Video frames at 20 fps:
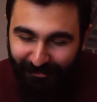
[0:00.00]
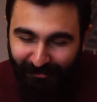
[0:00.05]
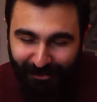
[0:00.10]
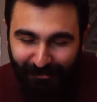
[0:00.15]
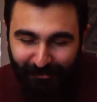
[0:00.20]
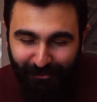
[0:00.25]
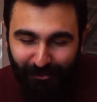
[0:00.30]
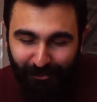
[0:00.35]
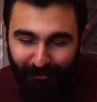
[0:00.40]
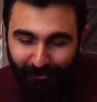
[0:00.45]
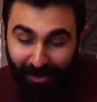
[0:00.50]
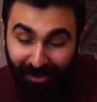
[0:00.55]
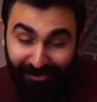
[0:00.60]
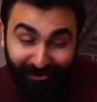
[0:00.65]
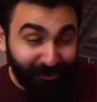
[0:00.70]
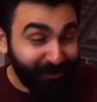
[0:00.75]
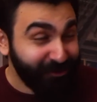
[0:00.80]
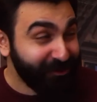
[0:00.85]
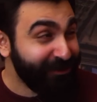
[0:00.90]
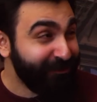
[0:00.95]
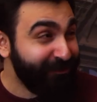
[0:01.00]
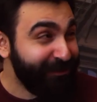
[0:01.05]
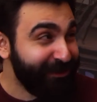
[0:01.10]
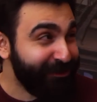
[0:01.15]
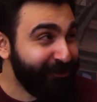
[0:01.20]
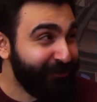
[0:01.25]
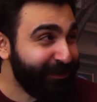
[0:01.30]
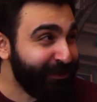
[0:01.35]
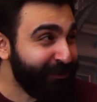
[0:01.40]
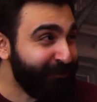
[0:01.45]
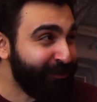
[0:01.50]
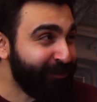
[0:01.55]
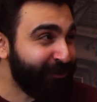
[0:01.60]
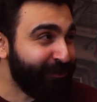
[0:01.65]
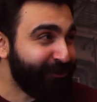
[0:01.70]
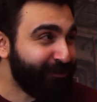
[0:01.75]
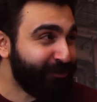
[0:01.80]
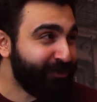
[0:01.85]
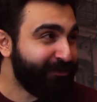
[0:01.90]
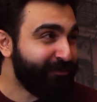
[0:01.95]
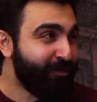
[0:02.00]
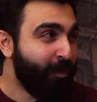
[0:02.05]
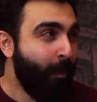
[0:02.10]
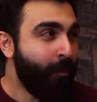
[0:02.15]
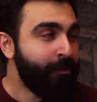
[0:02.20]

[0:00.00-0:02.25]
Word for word: dedim ki bir gün ben sosyal medya fenomeni Çok olacağım. ciddi